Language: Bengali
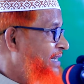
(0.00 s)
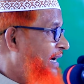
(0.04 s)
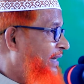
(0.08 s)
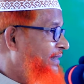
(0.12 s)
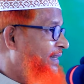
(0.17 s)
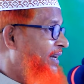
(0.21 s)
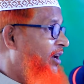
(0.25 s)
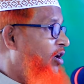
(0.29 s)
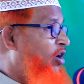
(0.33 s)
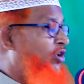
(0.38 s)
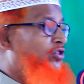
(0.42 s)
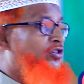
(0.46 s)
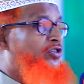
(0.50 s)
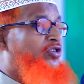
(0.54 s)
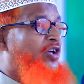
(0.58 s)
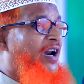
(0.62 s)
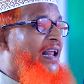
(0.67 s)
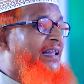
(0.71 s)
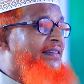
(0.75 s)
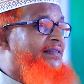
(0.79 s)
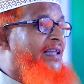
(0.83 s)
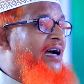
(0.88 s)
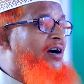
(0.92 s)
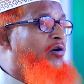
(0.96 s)
যাদের
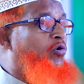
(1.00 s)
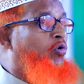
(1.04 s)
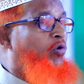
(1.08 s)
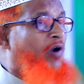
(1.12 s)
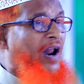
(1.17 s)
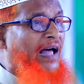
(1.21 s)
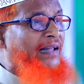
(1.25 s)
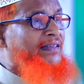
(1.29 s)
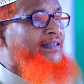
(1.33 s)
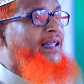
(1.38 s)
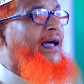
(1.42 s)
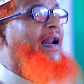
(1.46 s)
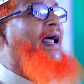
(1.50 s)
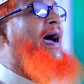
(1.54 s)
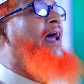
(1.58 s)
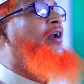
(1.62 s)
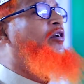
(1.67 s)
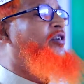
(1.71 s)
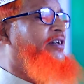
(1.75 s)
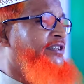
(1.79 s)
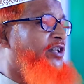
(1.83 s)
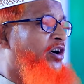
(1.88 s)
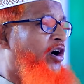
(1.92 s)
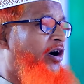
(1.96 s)
অন্তরাত্মা কোরআন দ্বারা
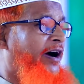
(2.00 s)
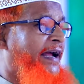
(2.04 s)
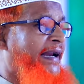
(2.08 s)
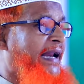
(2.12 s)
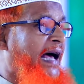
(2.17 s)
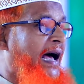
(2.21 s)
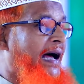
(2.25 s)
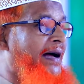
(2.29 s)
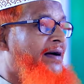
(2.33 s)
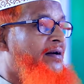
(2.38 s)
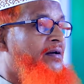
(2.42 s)
আলোকিত হয় না